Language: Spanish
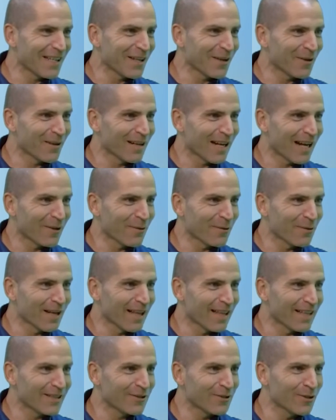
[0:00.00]
Ángelo, en
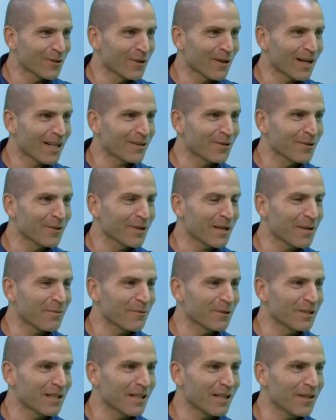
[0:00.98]
alguno de estos actos que
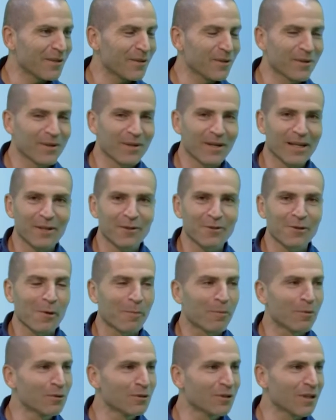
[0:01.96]
hemos tenido en
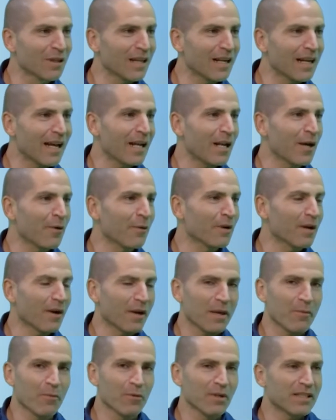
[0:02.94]
otros puntos de la isla. Bueno,
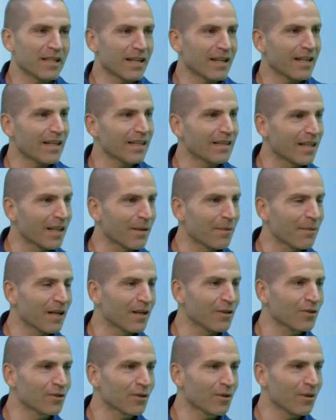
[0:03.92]
aquí muy cerquita
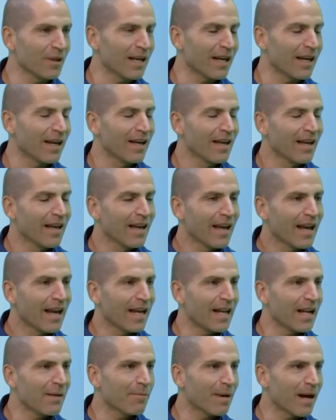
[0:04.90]
también el otro día
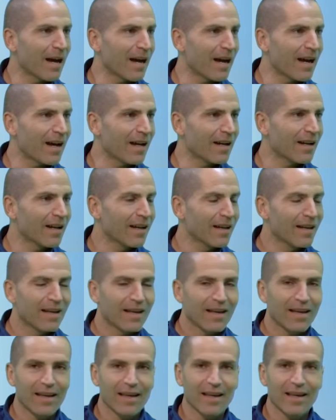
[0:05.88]
en el Pajar
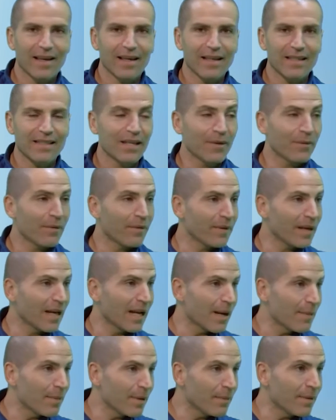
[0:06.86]
eh, se
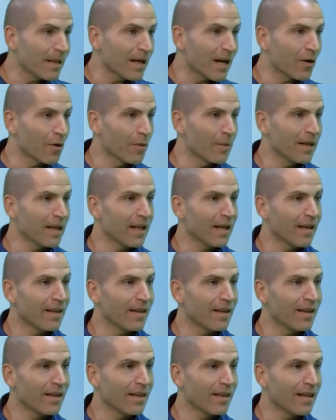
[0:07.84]
vivía la primera romería
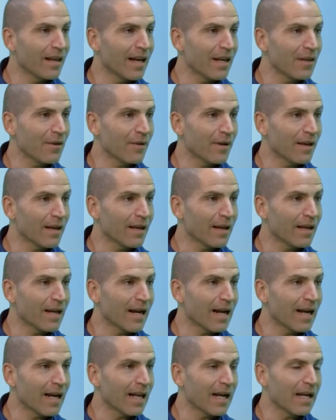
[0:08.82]
del año en
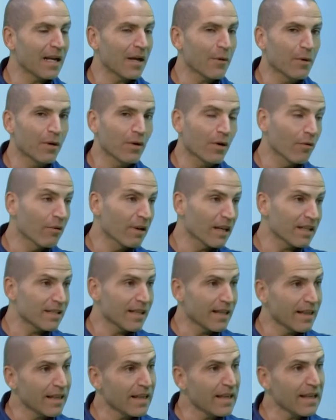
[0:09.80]
Gran Canaria. Bueno, aunque
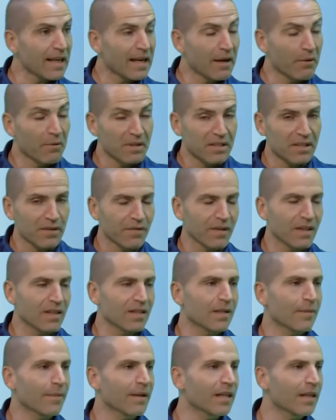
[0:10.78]
ese día o ese fin
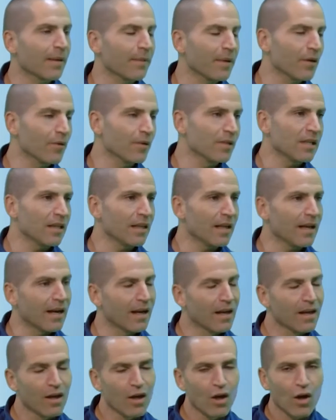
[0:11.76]
de semana también
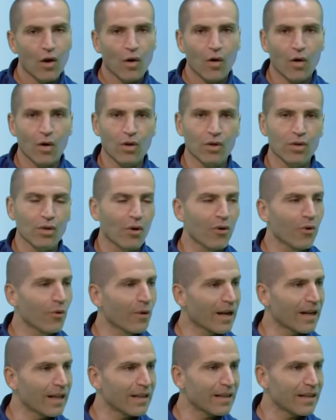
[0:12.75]
coincidía con otros
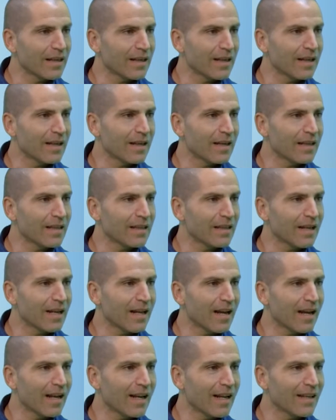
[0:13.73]
lugares de,
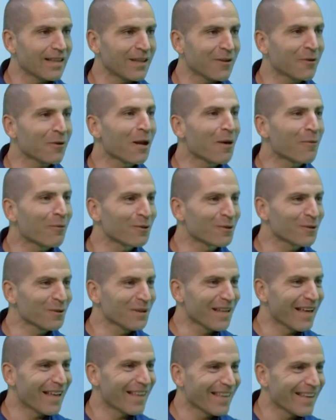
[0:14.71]
la isla. ¿Has tenido la
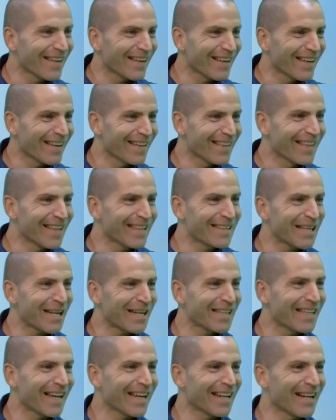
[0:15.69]
oportunidad de,
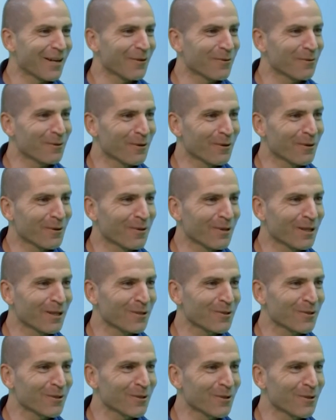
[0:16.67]
estar ya en alguno de
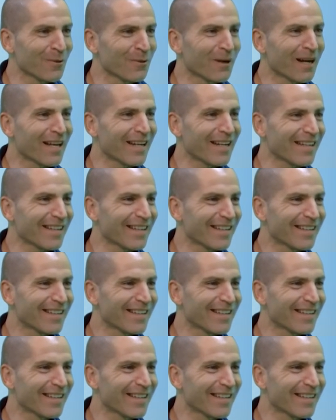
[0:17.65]
esos lugares?